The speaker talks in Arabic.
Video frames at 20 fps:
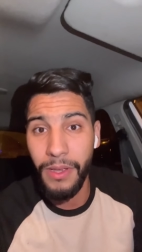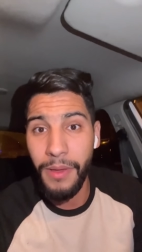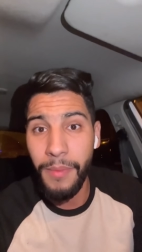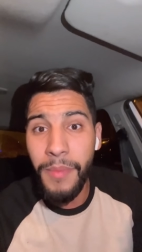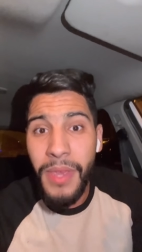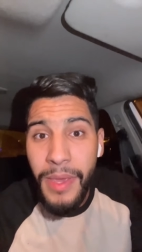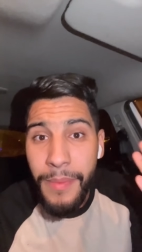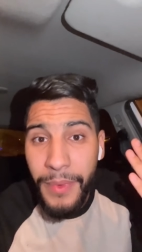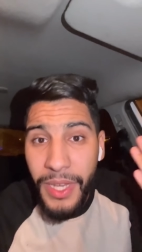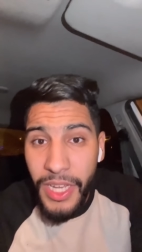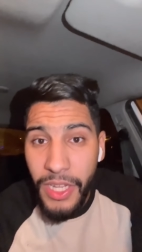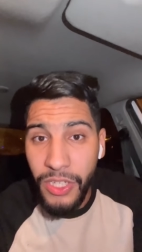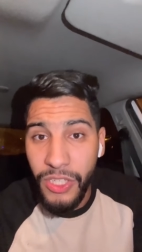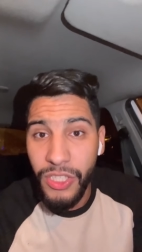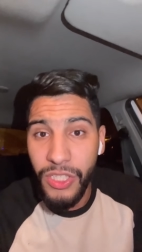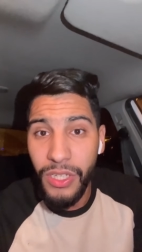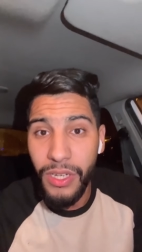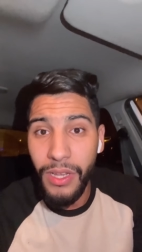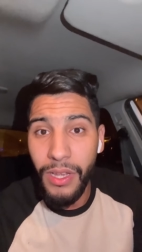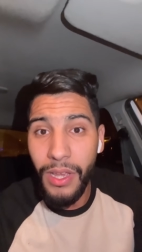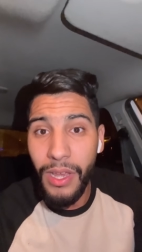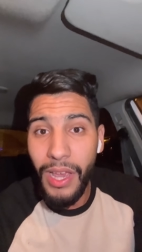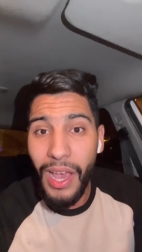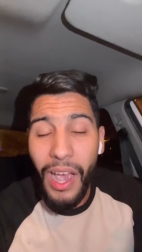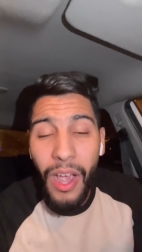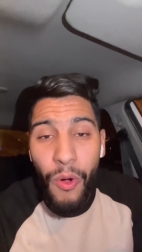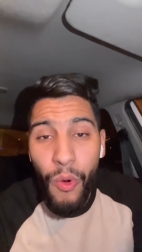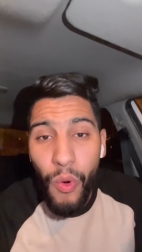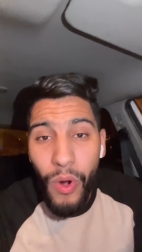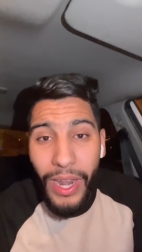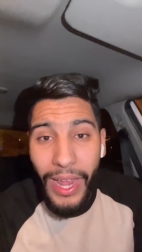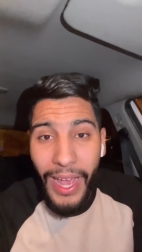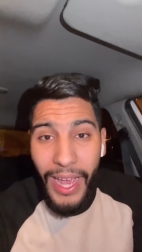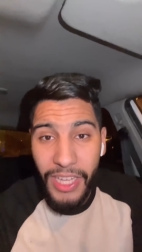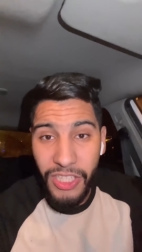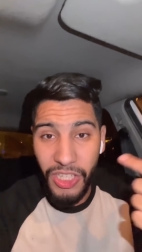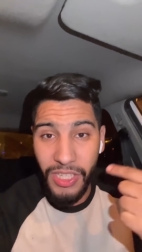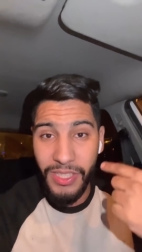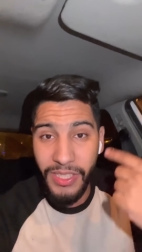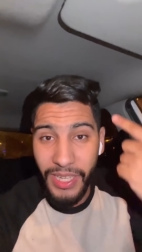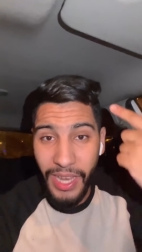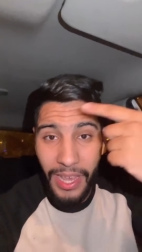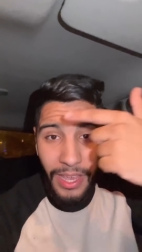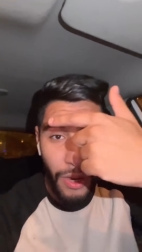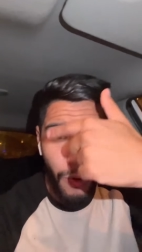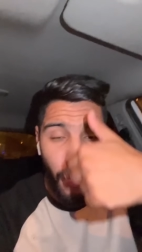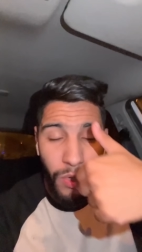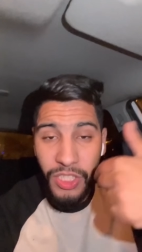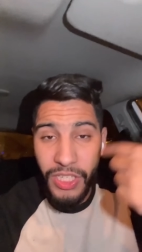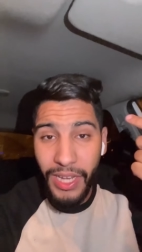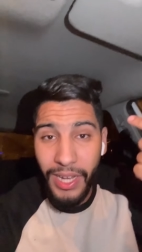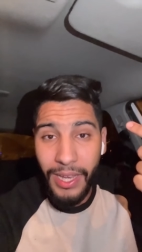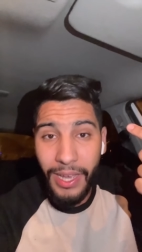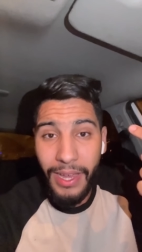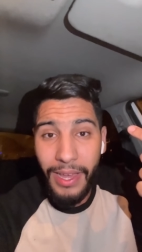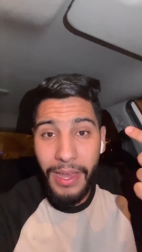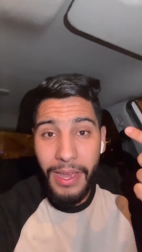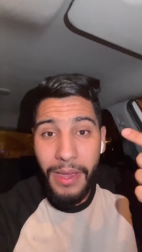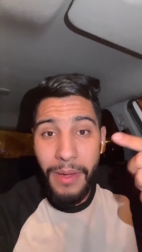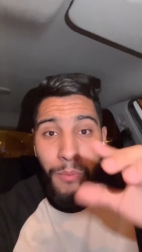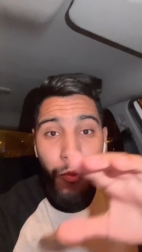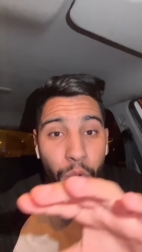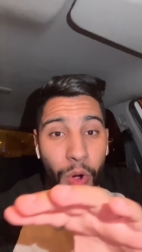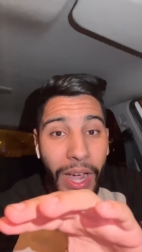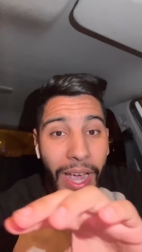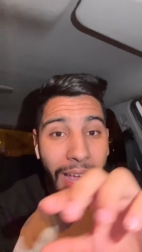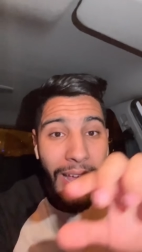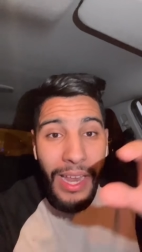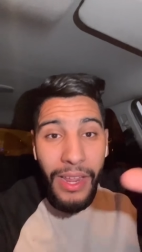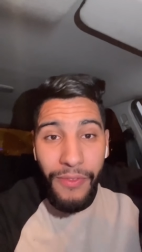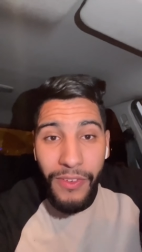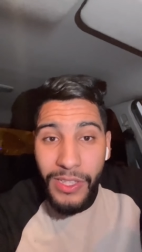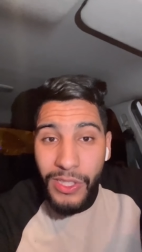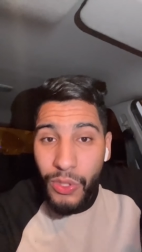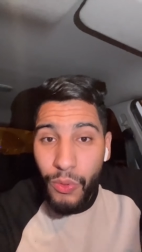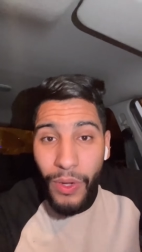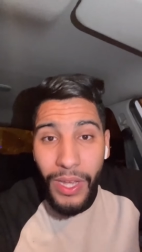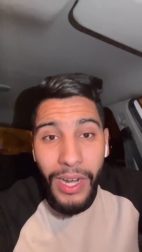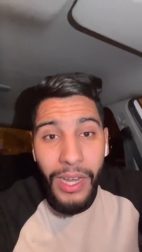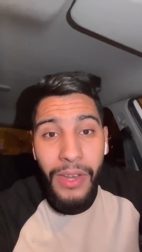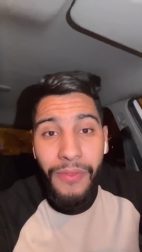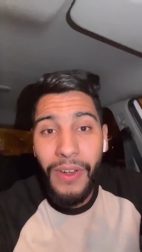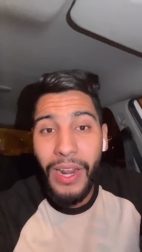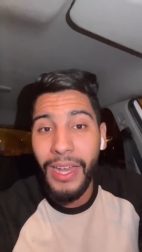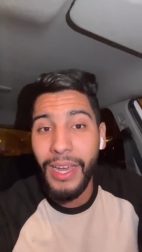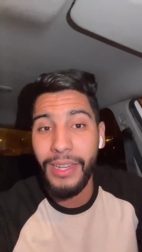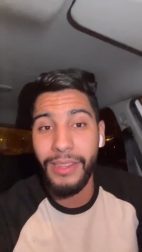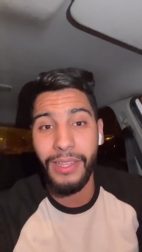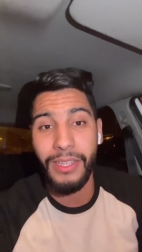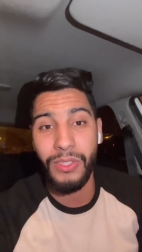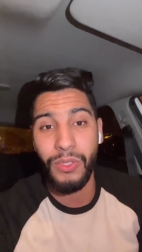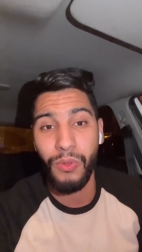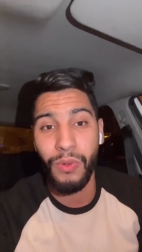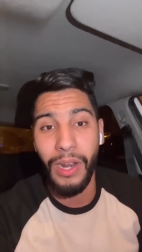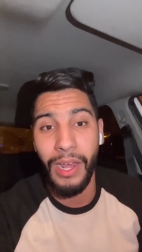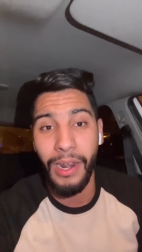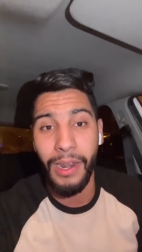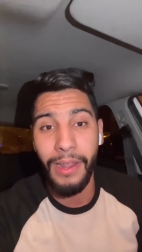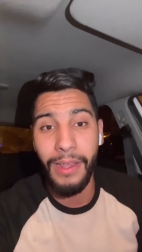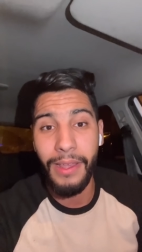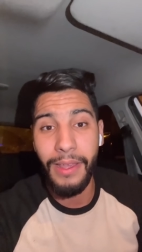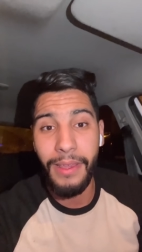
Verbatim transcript: ما يمكنش اول حاجه نتايا وجهك مخالف للتصويره اللي في لاكارت ناسيونال